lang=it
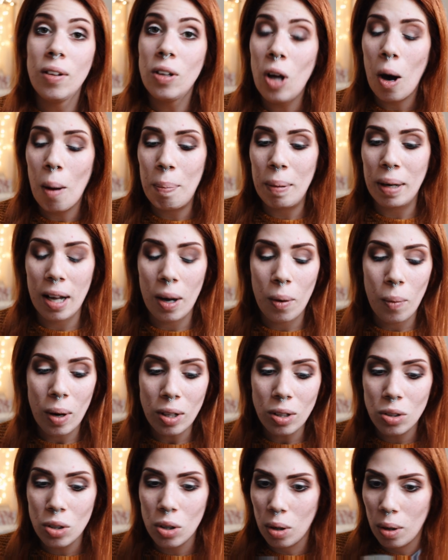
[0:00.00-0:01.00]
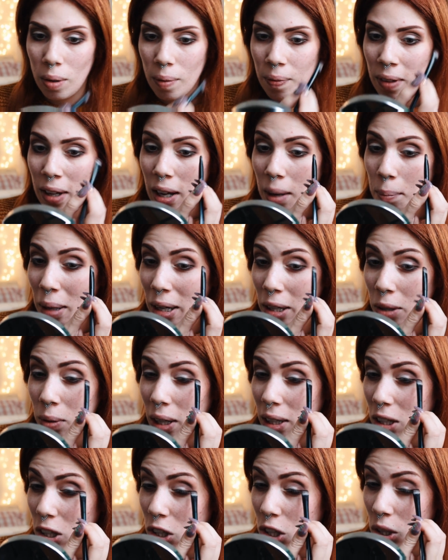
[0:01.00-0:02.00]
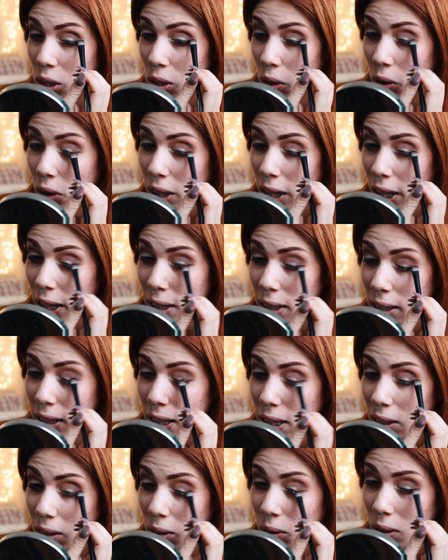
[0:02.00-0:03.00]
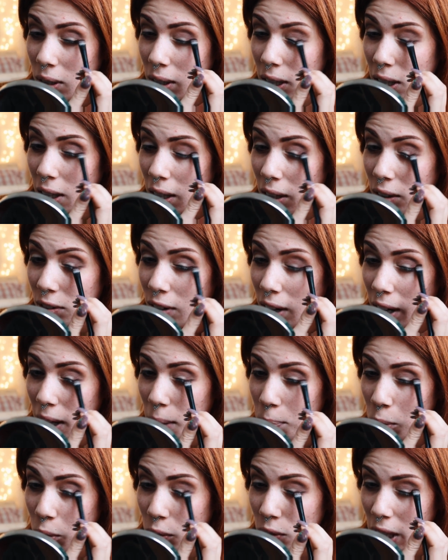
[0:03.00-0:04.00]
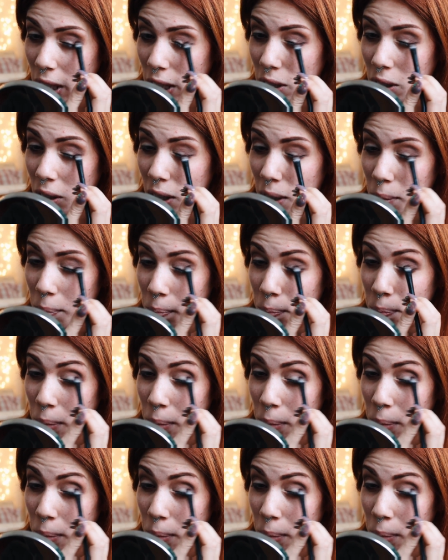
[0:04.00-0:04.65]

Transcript: no perché quando prendi una decisione di non fare più video